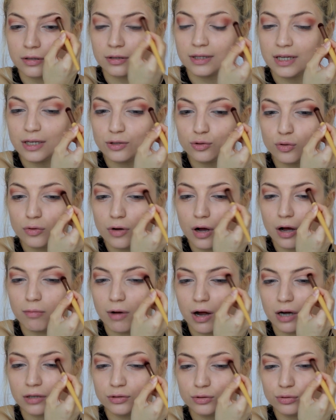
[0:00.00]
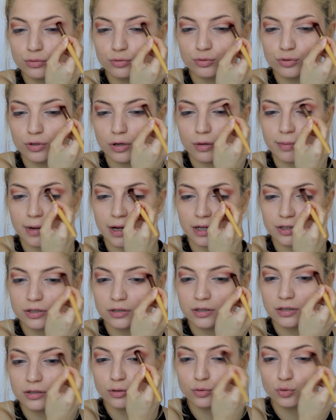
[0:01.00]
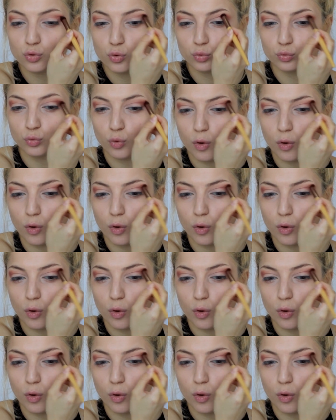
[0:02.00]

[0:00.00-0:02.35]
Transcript: Ne çok abartı duruyor bence ne de çok